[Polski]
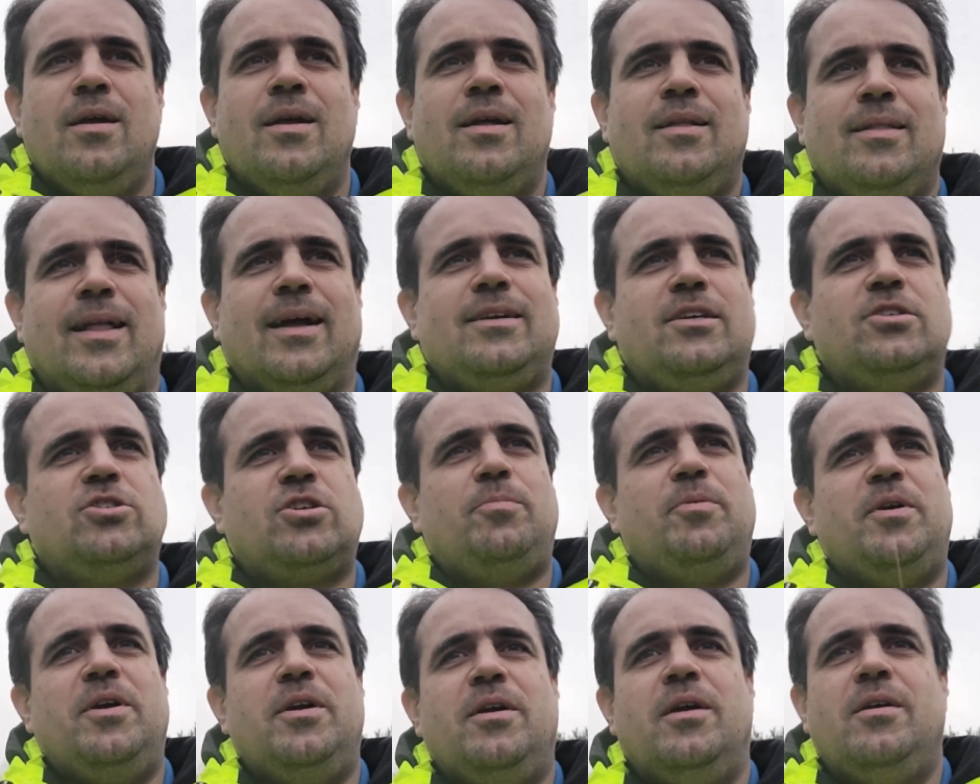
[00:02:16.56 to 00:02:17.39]
taki,
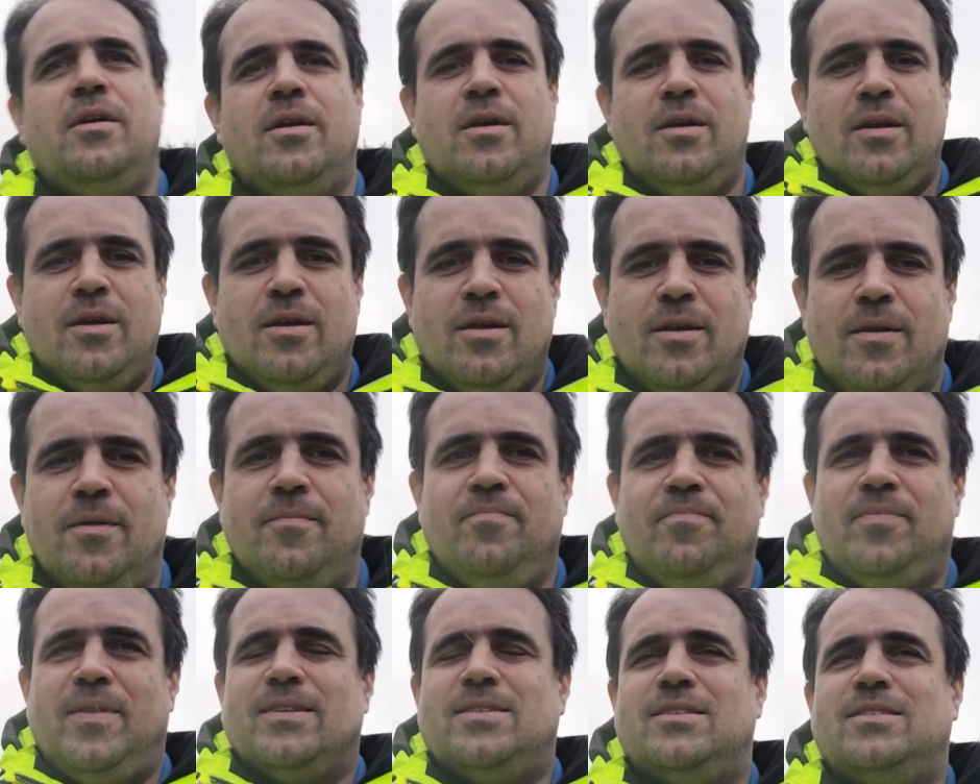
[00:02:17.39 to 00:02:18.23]
żeby
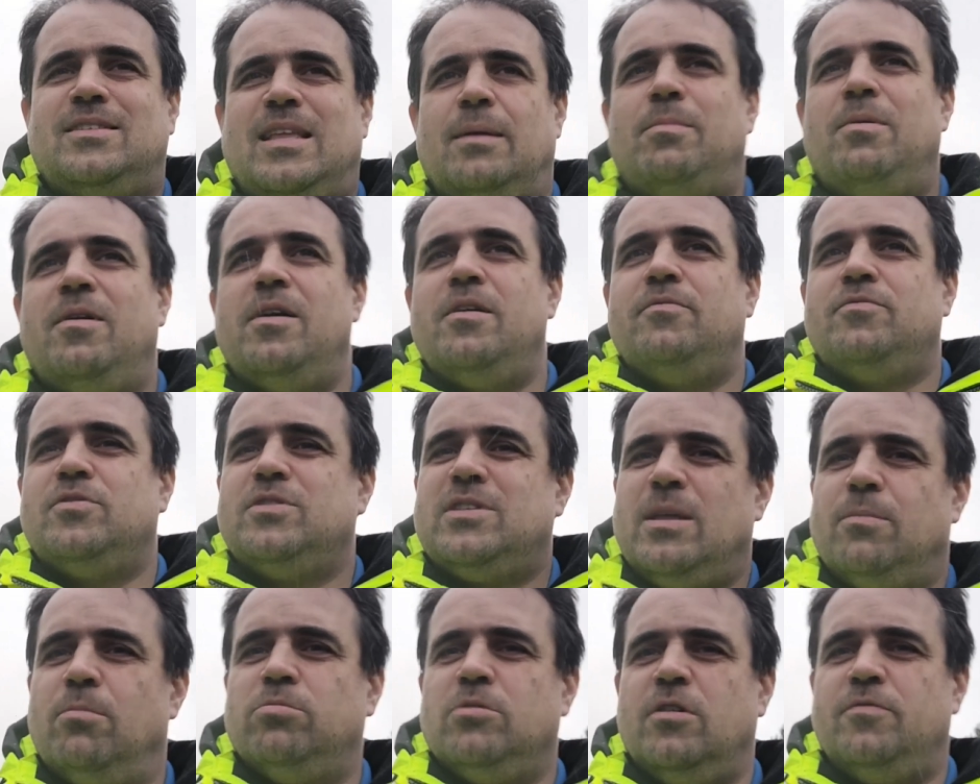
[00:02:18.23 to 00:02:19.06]
te systemy
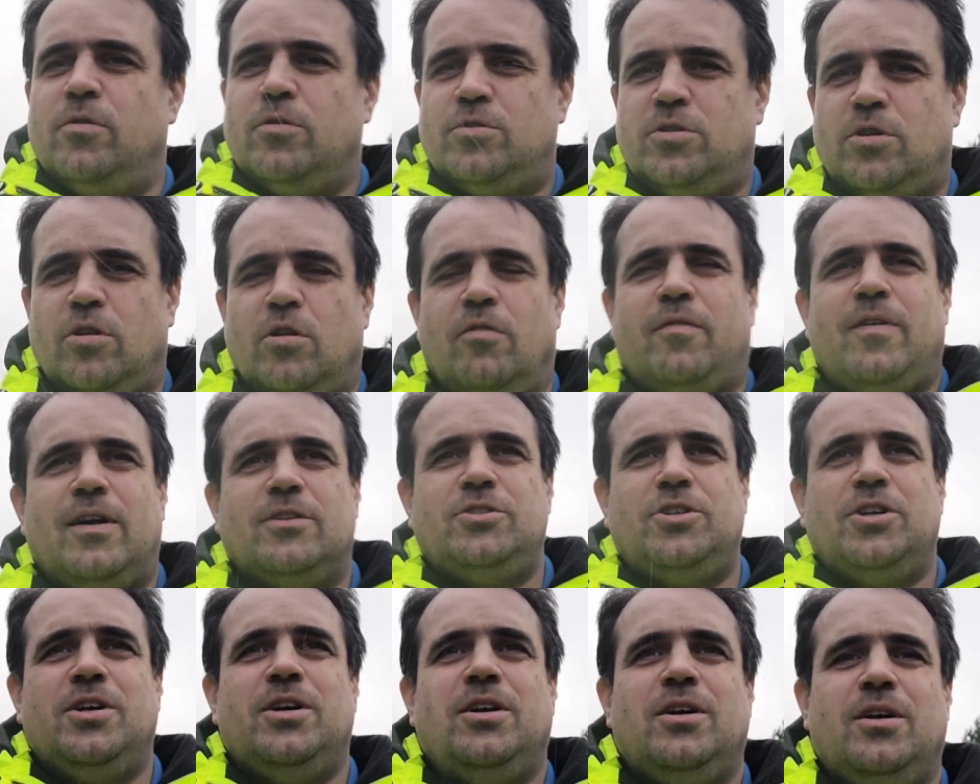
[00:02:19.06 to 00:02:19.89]
wszystkie mogły funkcjonować,
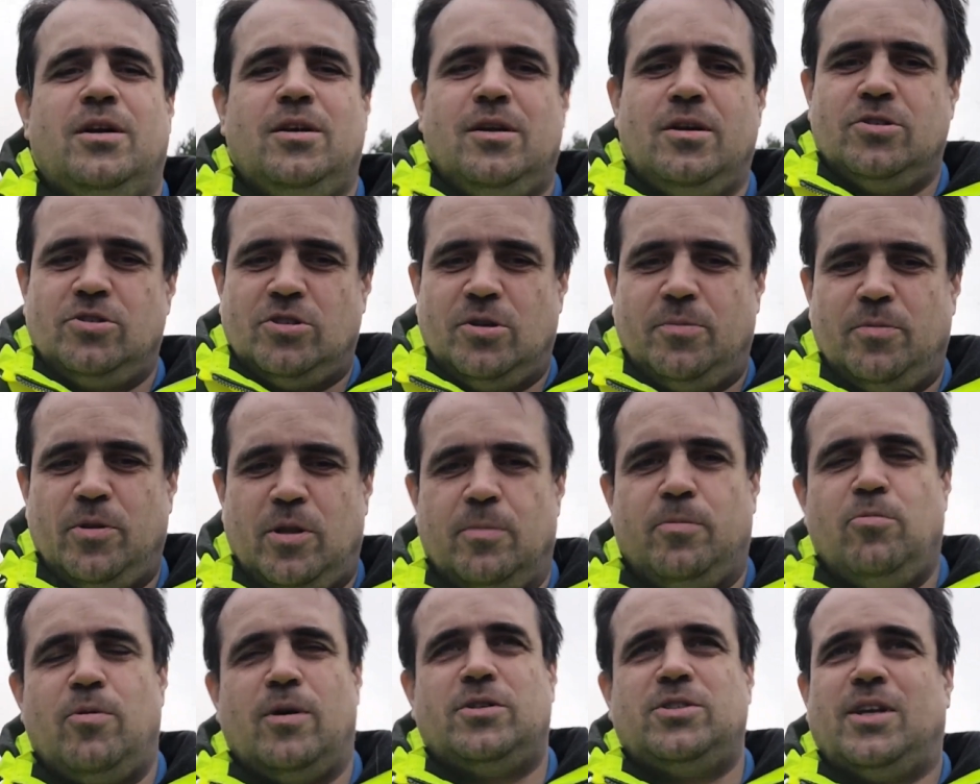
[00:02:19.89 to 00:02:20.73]
żeby to
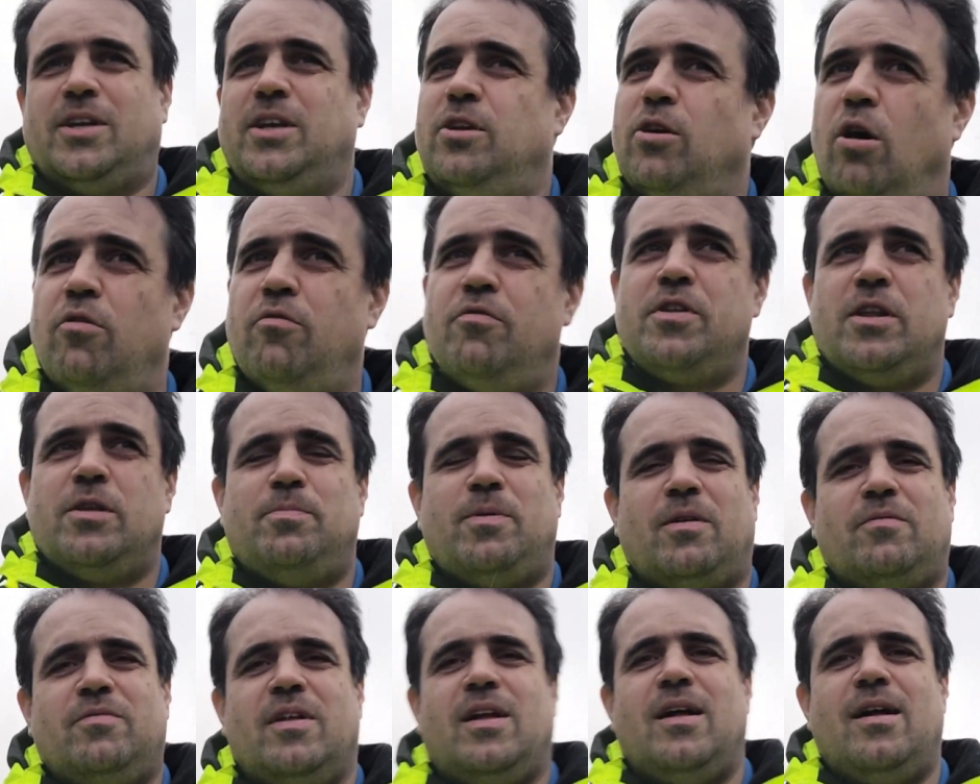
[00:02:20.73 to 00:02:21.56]
był jakiś taki off-grid,
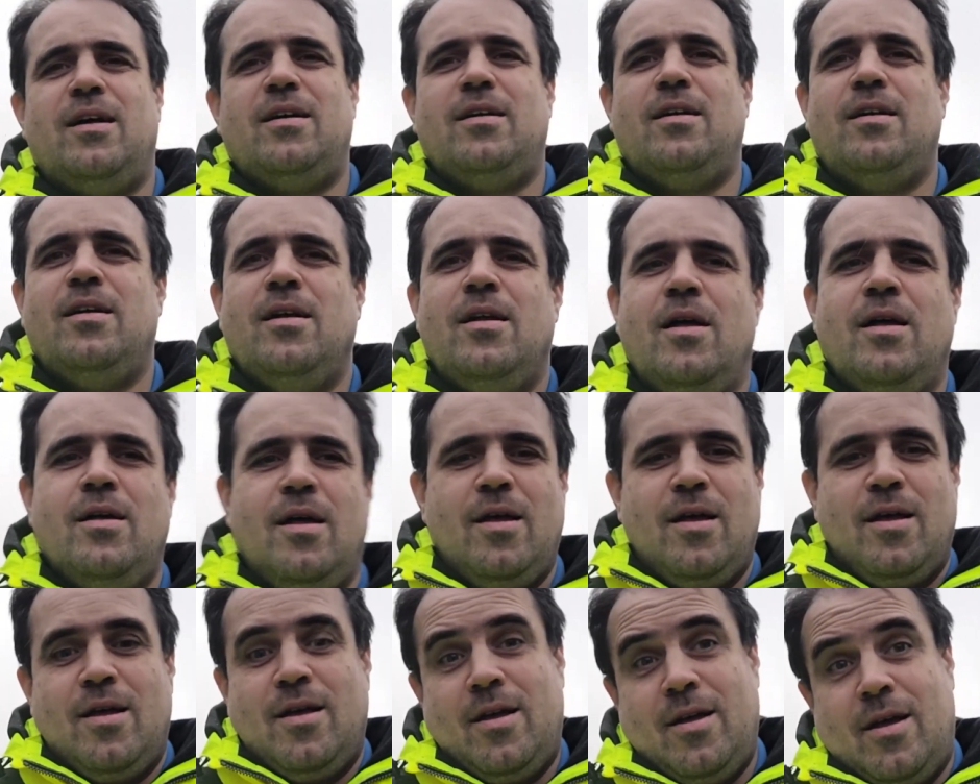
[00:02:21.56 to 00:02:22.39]
prawda?
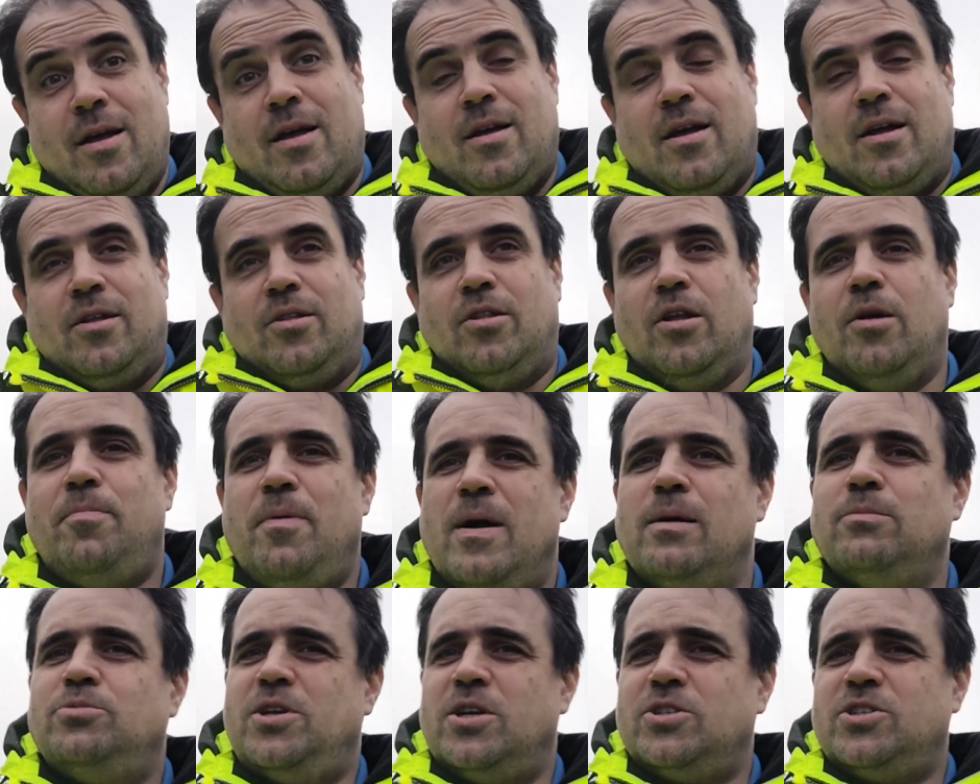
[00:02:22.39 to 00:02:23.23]
No
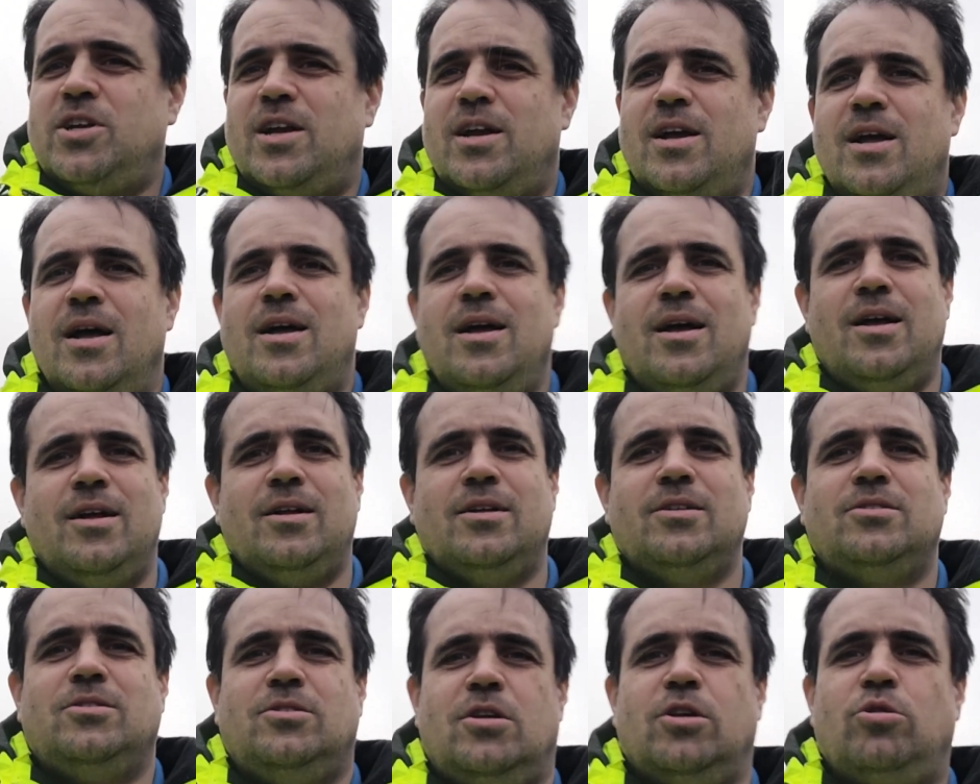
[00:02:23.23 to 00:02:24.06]
powiem szczerze,
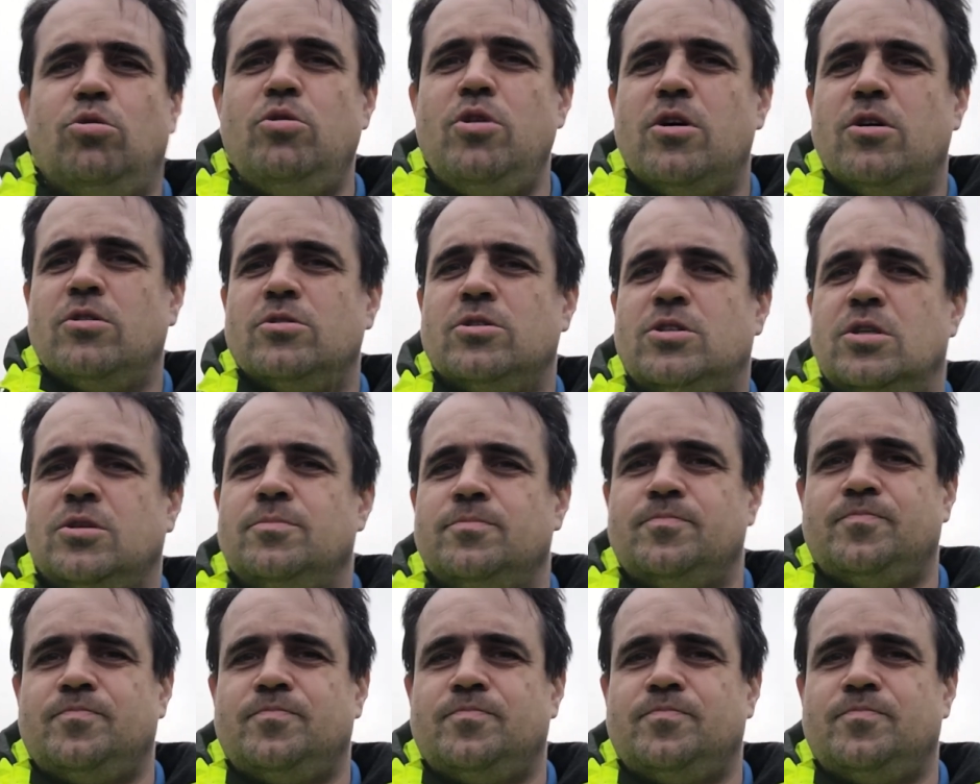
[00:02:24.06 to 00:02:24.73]
cytując